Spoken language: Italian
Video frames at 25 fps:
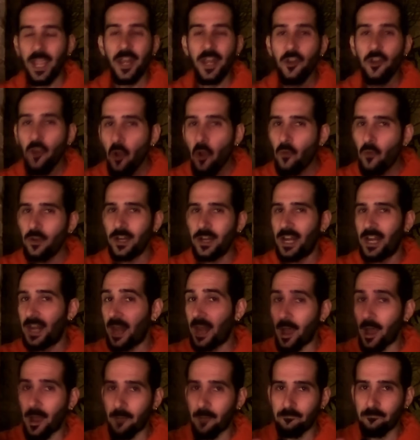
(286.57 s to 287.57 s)
E non
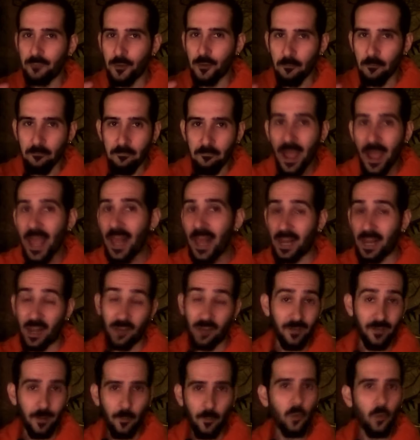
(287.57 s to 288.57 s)
nella più
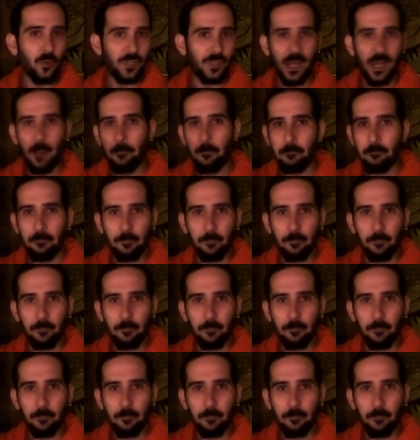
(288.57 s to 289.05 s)
bella, famosa